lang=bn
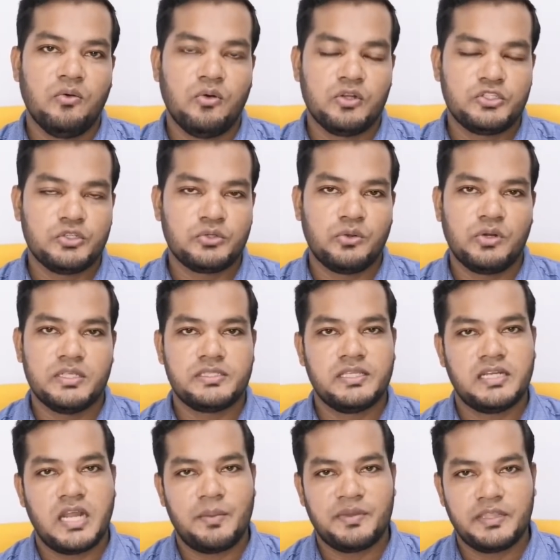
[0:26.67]
অর্জন করেছেন
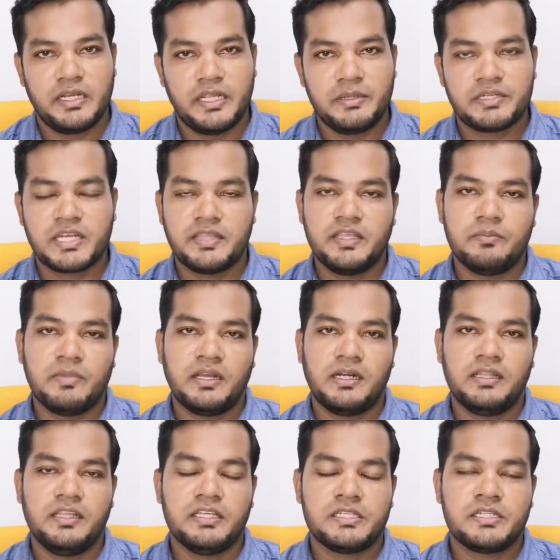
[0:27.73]
আমাদের এই স্বাধীন
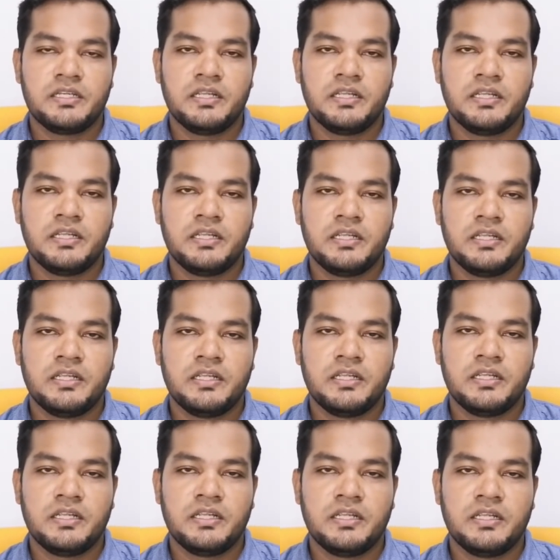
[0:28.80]
বাংলাদেশ তাদের
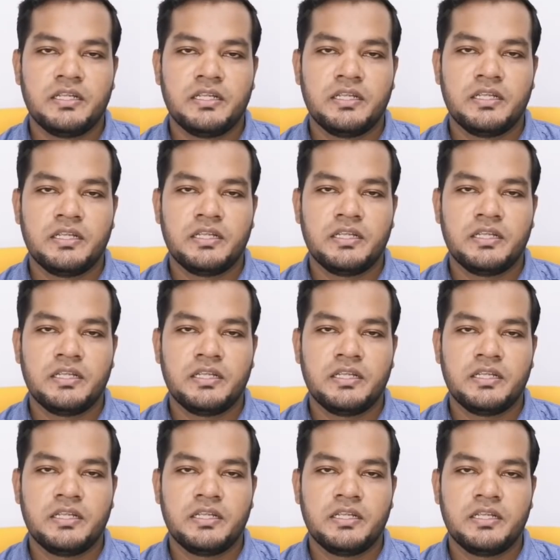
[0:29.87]
বিদেহী আত্মার
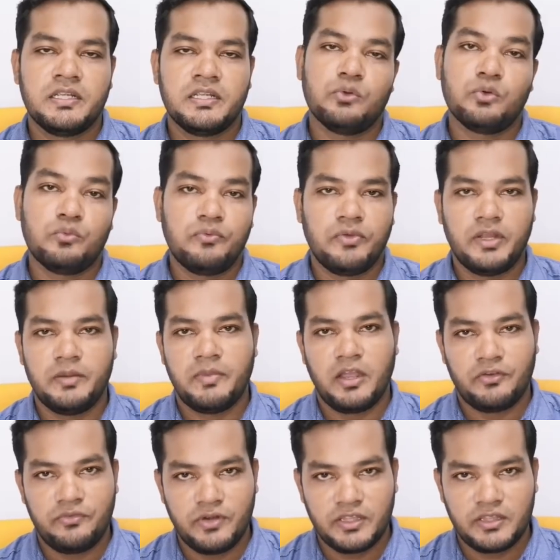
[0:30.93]
জন্য তাদের রূপ ফের মাক
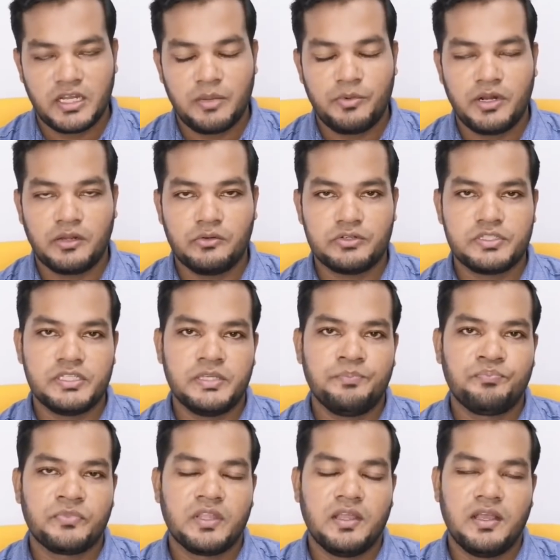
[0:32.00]
ফেরাতা কামনা করছি
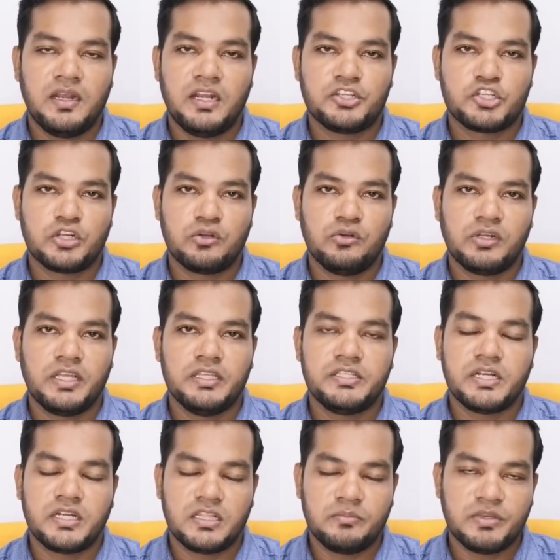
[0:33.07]
আল্লাহ সকলকে
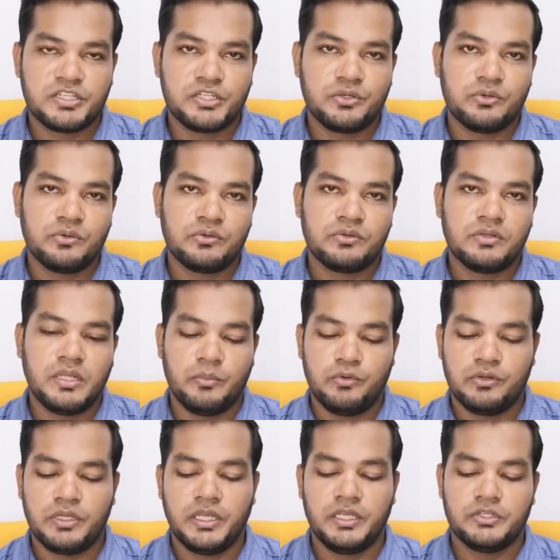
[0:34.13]
জান্নাতবাসী করুক এবং
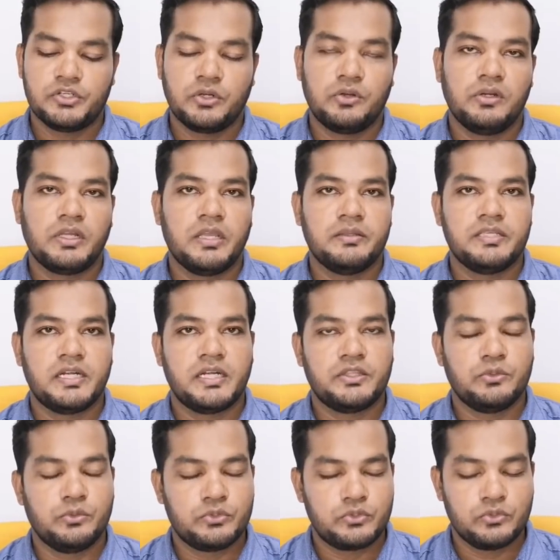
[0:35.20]
কি সকলকে জান্নাত
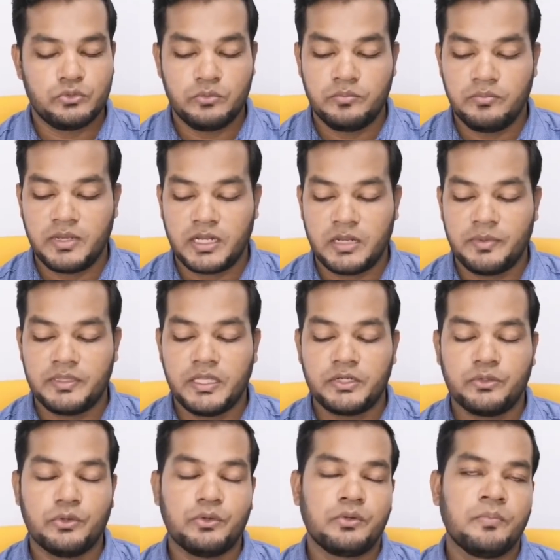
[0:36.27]
উসু মাকামা দান
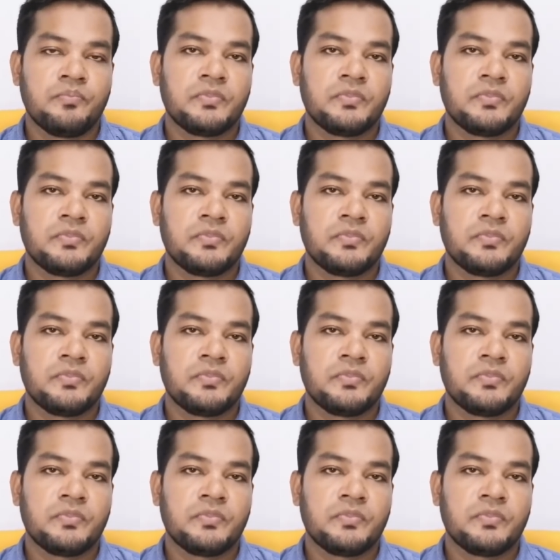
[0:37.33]
করুক